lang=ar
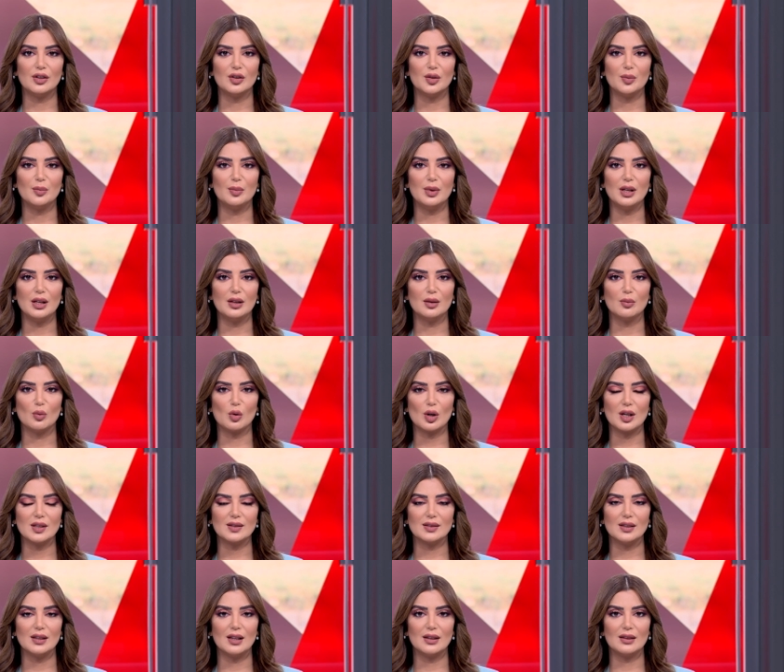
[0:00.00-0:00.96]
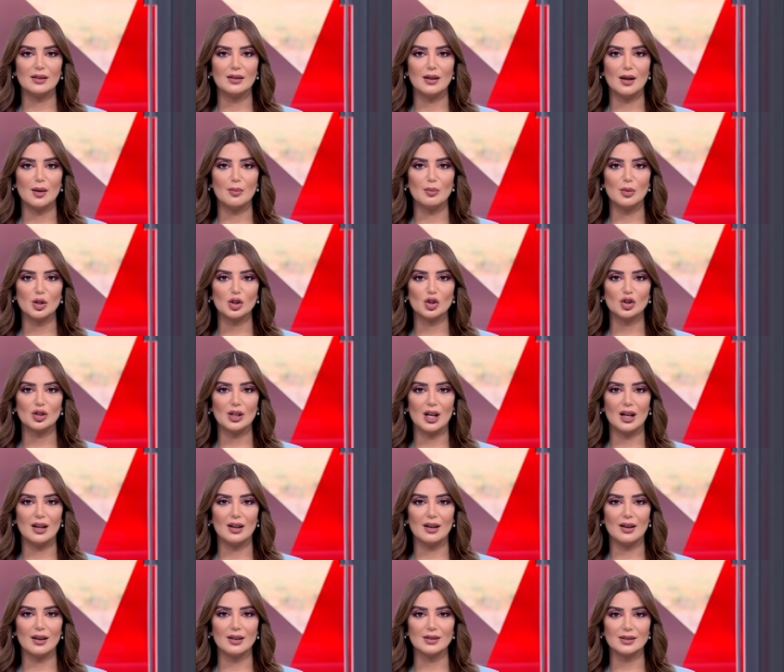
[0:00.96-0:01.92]
دبين مراسلتنا مجد
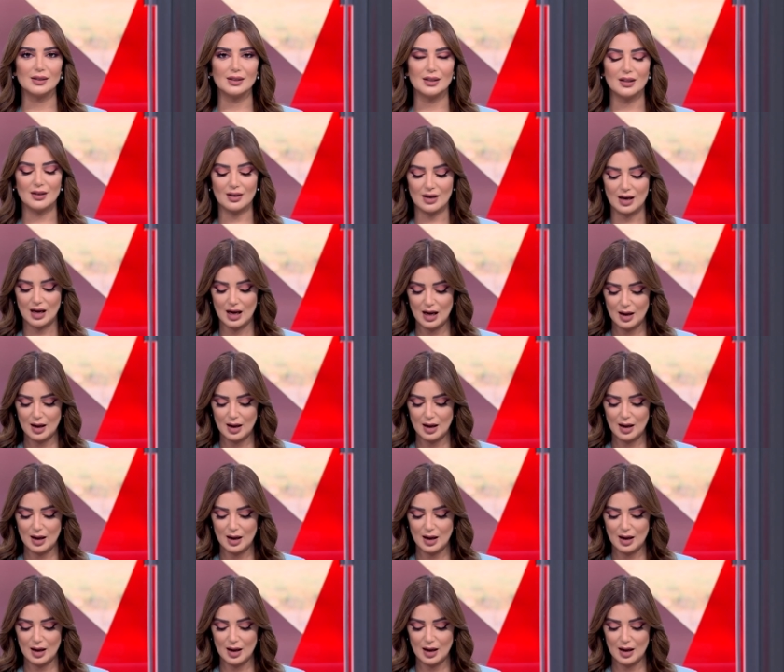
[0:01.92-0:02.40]
القصير